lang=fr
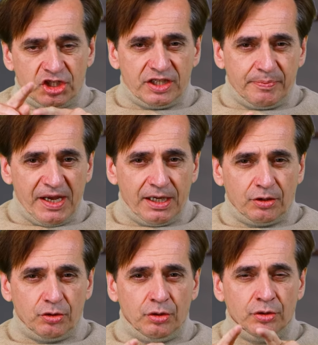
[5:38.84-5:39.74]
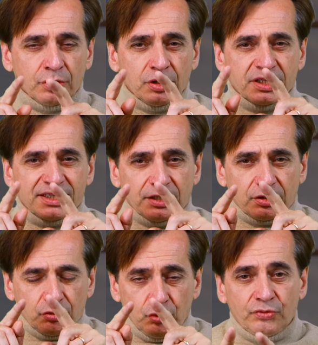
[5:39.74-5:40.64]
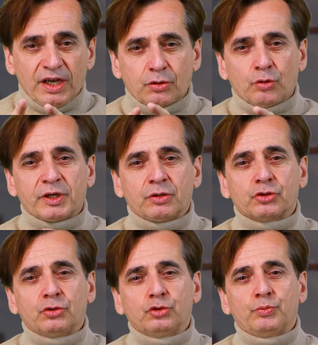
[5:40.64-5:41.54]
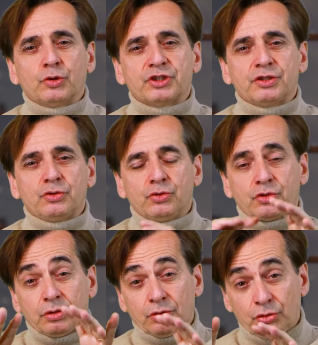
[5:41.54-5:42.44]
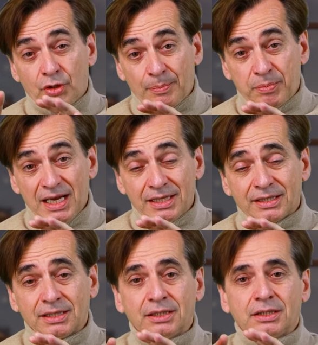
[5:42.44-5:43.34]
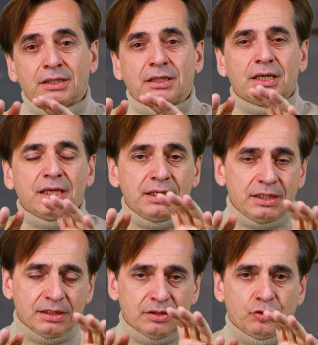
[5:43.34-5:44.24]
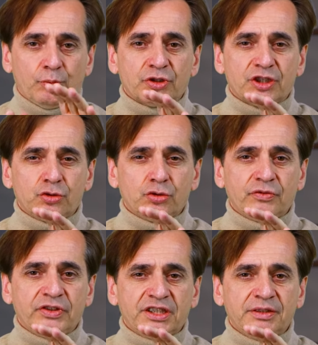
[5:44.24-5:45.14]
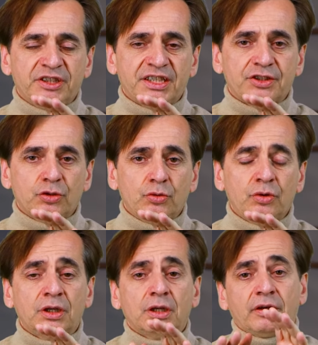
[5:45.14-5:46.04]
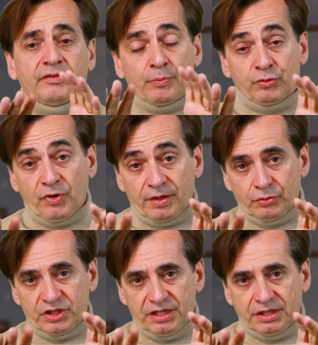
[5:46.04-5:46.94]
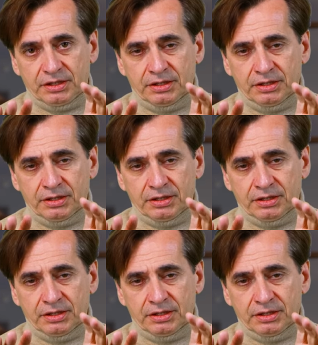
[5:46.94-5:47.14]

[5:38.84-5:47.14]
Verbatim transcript: J'espère que cette nouvelle compréhension du processus de la plainte et du processus de victimisation va pouvoir vous aider.